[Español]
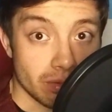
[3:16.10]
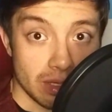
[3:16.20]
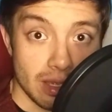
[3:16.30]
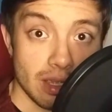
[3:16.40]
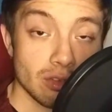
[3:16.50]

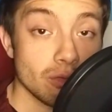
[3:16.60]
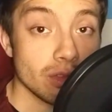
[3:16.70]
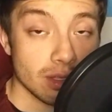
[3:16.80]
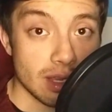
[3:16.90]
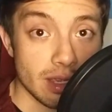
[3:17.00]
que es un
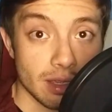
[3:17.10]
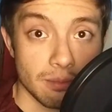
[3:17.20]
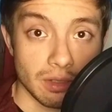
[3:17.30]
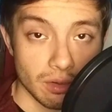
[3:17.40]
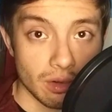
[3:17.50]
detalle que
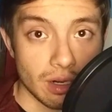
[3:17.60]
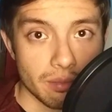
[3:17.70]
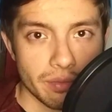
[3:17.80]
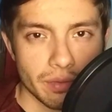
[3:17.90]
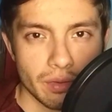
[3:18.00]
menciona la
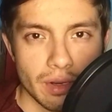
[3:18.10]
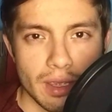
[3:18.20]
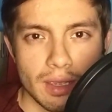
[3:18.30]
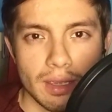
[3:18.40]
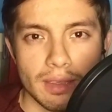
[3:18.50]
profesora,
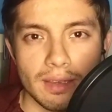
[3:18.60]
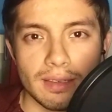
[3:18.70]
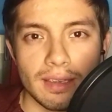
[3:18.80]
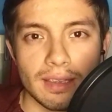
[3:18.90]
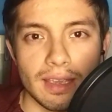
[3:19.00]
es que
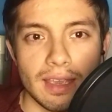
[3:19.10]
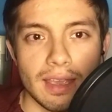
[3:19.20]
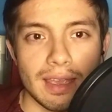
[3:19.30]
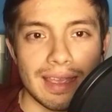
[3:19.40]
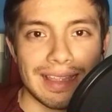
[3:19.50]
dice
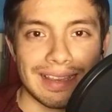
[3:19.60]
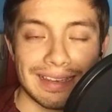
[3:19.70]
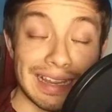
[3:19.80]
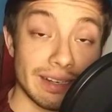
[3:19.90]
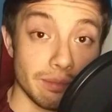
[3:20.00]
que
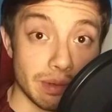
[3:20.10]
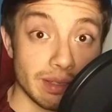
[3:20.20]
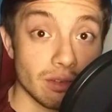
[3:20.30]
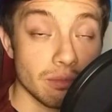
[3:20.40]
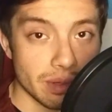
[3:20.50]
las
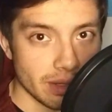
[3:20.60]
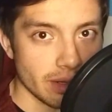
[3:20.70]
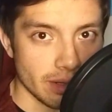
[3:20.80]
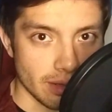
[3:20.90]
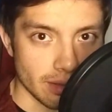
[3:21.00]
represas son para
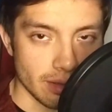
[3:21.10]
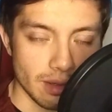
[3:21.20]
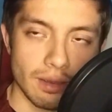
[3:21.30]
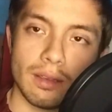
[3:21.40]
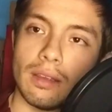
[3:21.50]
dar
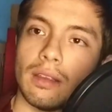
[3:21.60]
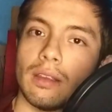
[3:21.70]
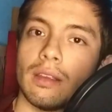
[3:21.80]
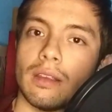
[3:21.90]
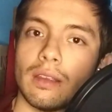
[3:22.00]
energía.
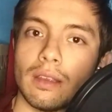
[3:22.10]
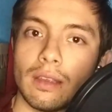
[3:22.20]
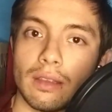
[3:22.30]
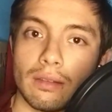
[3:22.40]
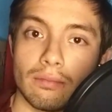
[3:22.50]

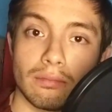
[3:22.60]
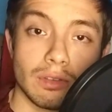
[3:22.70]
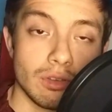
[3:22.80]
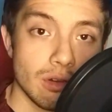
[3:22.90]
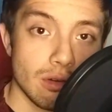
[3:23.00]

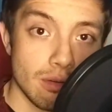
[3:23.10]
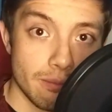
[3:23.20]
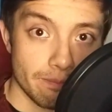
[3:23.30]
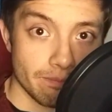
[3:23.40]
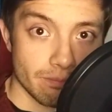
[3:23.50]

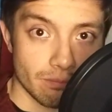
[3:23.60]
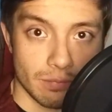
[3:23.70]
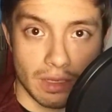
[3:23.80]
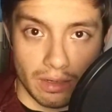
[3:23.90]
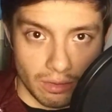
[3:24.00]
Yo,
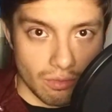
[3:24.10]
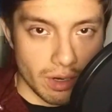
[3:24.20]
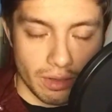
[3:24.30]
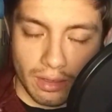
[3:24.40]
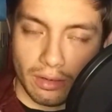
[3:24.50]
que
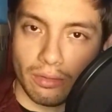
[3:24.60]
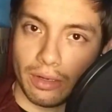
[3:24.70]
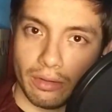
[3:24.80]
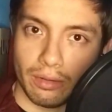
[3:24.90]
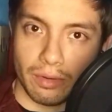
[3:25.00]
recuerde el
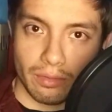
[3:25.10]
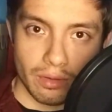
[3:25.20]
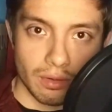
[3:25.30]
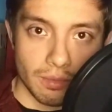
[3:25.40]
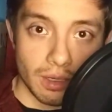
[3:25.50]
gobierno de
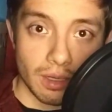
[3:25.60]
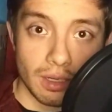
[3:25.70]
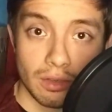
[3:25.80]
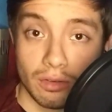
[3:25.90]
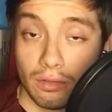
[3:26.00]
Mauricio
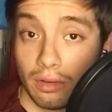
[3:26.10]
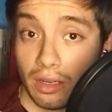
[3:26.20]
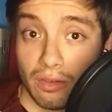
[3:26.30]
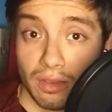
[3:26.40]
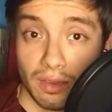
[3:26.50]
Macri, yo
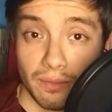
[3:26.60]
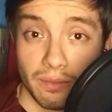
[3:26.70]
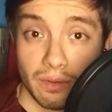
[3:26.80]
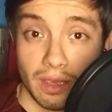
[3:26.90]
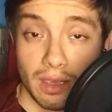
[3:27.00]
creo que
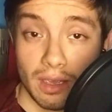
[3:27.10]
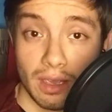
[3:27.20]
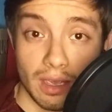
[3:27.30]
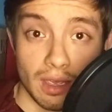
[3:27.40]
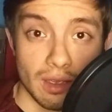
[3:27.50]
fue
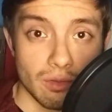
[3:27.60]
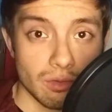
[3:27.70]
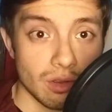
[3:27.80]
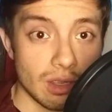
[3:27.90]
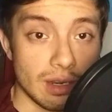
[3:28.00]
eh,
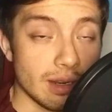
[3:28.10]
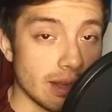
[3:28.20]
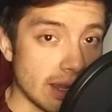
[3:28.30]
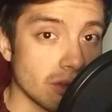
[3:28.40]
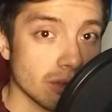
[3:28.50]
una de
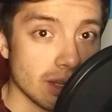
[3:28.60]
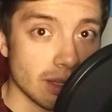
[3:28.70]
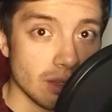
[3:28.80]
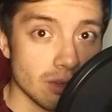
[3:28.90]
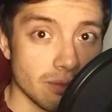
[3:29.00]
las cosas
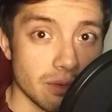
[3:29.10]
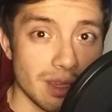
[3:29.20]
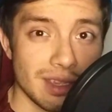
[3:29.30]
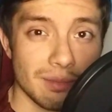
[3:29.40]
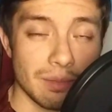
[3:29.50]
que hizo
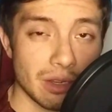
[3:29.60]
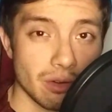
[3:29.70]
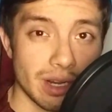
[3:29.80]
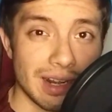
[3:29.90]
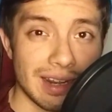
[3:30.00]
fue
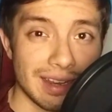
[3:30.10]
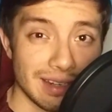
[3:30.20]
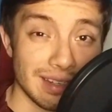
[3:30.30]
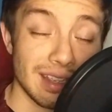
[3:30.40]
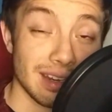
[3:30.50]
mejorar la
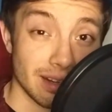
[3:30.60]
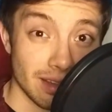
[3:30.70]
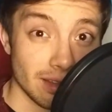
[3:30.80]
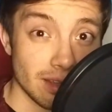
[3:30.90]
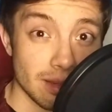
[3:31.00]
crisis
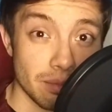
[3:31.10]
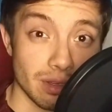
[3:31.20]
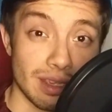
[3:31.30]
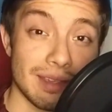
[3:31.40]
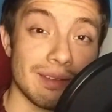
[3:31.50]
energética
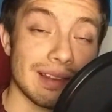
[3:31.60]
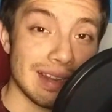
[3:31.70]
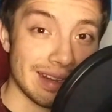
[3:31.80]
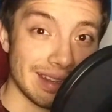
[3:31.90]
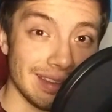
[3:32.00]
porque
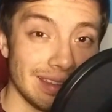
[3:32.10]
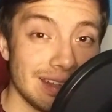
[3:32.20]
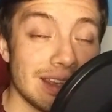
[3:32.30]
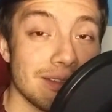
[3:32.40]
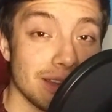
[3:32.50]
la
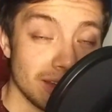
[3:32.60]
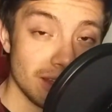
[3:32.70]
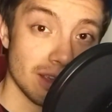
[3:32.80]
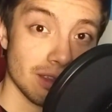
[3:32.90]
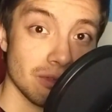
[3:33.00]
Argentina
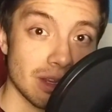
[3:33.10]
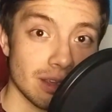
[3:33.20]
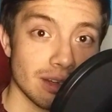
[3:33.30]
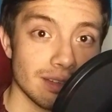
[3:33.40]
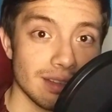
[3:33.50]
venía de una
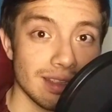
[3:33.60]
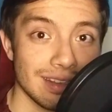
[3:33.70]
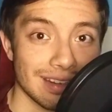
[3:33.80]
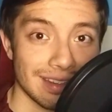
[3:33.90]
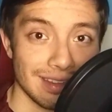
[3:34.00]
crisis
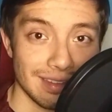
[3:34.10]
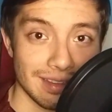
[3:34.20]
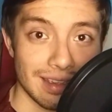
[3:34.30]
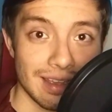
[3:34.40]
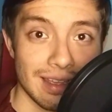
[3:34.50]

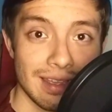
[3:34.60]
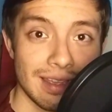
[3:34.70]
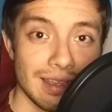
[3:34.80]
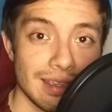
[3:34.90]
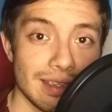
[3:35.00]
energética
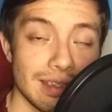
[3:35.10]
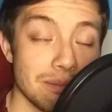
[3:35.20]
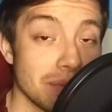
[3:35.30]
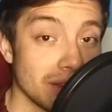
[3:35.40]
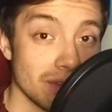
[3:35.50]

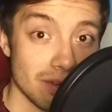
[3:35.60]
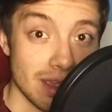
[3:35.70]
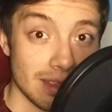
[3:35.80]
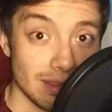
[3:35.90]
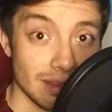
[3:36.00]

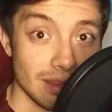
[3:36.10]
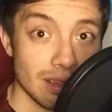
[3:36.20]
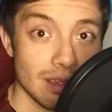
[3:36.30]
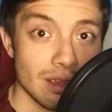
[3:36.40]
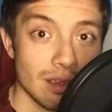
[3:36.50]
impresionante
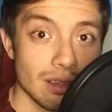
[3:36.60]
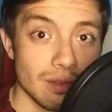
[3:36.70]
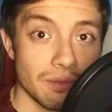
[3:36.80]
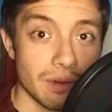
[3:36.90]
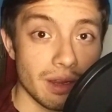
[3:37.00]

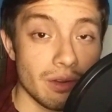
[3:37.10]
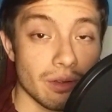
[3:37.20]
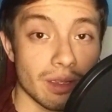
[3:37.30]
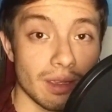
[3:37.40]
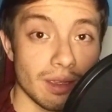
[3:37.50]
y fue
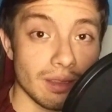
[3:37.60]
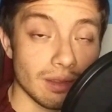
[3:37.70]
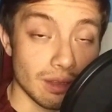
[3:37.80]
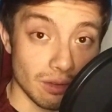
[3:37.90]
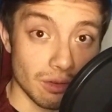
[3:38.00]
lo que
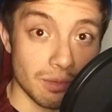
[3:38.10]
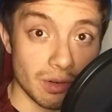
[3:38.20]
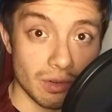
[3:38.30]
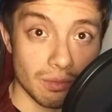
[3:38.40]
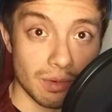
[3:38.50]
intentó
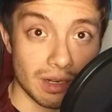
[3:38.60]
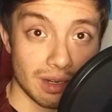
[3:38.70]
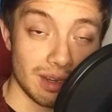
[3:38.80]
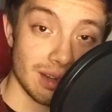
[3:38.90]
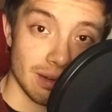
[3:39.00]
Mauricio
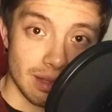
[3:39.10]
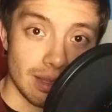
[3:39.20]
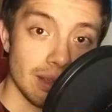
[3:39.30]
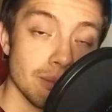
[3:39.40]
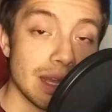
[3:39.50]
Macri,
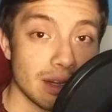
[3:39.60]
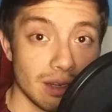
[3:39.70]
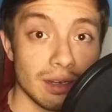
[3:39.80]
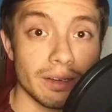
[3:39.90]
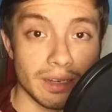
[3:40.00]
eh,
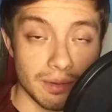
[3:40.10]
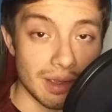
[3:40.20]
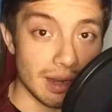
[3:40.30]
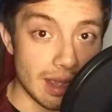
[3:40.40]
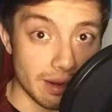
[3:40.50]
Macri
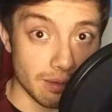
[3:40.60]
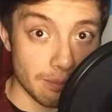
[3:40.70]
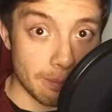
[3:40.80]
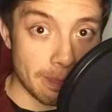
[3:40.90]
nivelar